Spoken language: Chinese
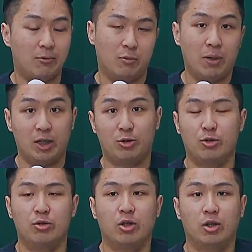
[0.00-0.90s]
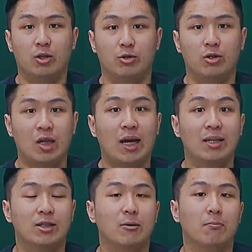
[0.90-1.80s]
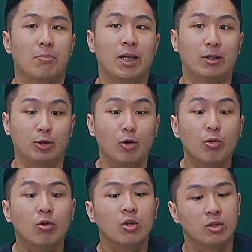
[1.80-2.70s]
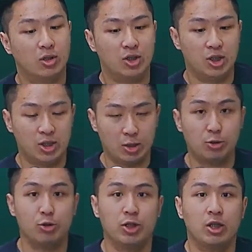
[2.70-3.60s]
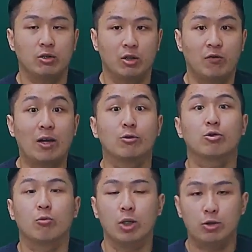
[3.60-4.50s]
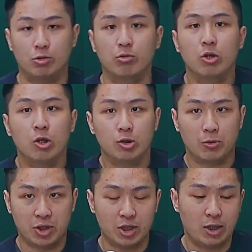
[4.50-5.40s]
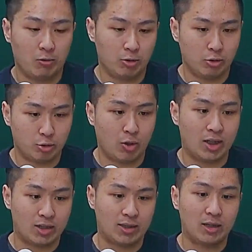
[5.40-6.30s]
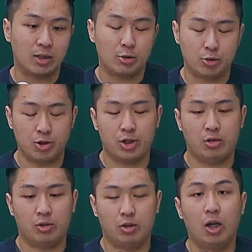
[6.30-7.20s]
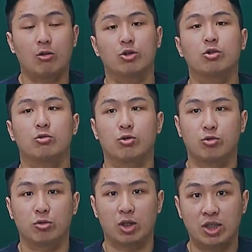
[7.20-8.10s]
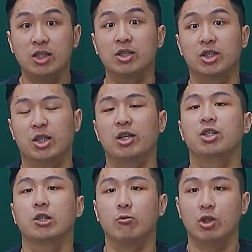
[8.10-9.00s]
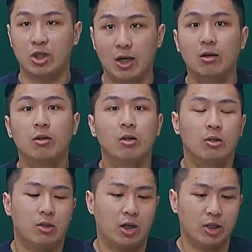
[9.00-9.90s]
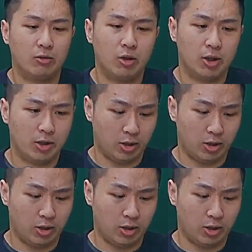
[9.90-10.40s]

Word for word: 北区的可能就是台政北东。这几间学校的法研所为主，所以我尽量会去抓这3间学校的老师所出的近几年的新文章。那因为